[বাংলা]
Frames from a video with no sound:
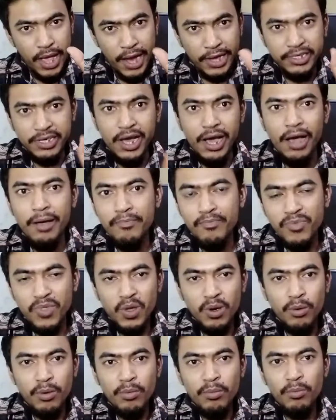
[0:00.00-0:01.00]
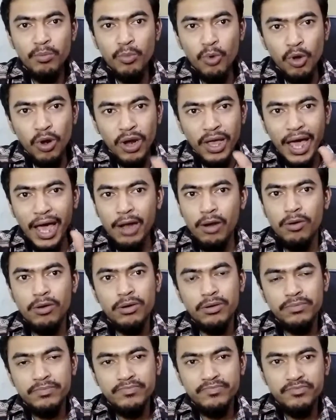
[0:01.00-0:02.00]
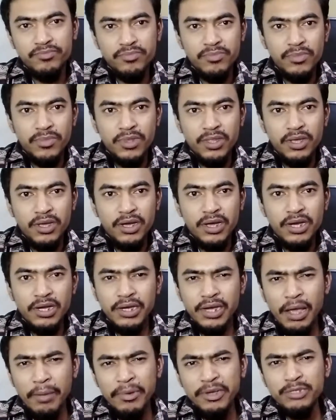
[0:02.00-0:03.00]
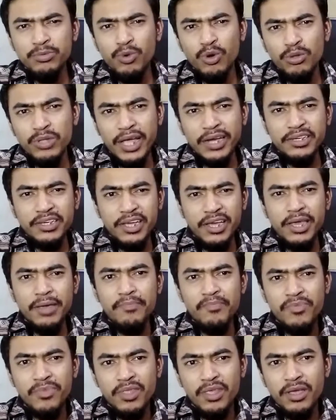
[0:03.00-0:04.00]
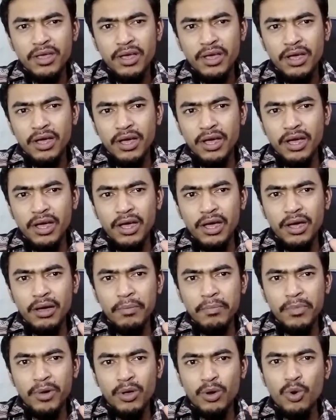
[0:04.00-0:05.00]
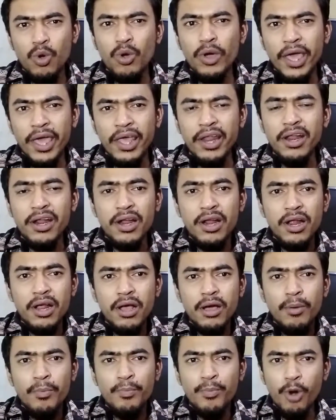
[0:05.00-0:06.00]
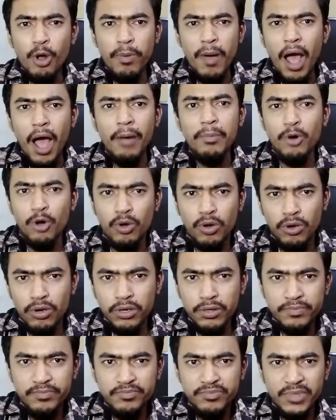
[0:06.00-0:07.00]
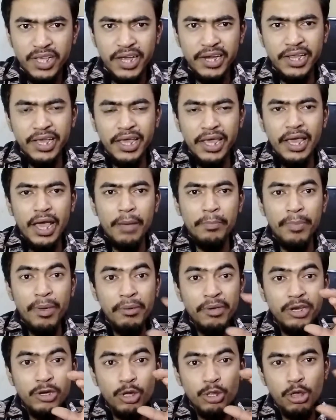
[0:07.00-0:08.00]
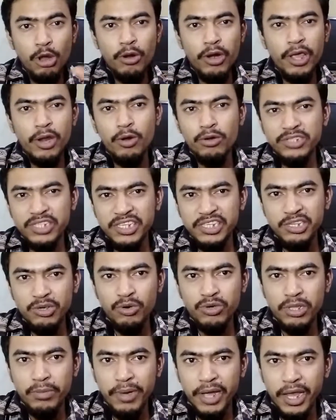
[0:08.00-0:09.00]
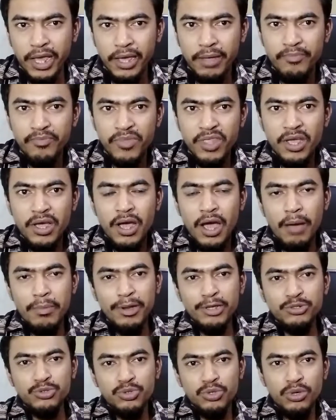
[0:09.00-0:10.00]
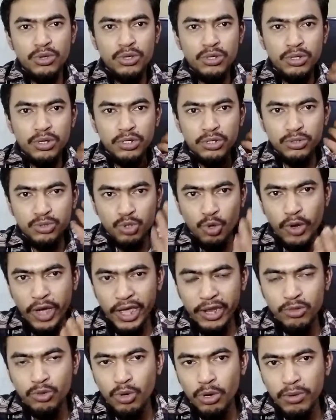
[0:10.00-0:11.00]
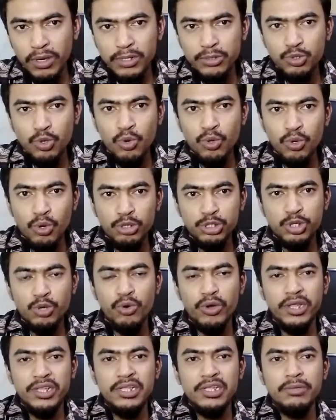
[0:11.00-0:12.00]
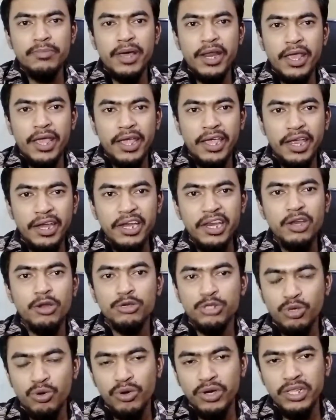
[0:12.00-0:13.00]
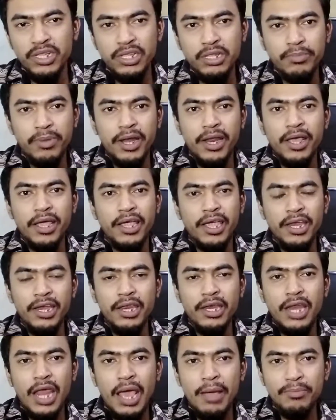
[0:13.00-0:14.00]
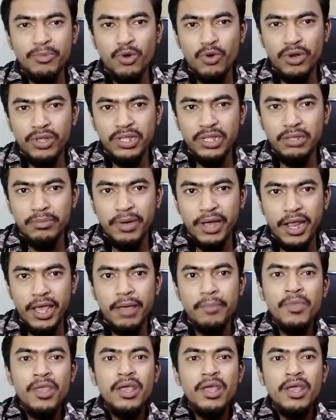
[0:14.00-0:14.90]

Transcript: একটা মূল কারণ ডায়াবেটিস মূলত একটি রোগের প্রভাবক এটি বিভিন্ন ধরনের রোগ সৃষ্টি করতে পারে আমরা চোখের দুর্বল চোখ নষ্ট করে দিতে পারে কিডনি নষ্ট করে দিতে পারে কিডনি ড্যাম করে দিতে পারে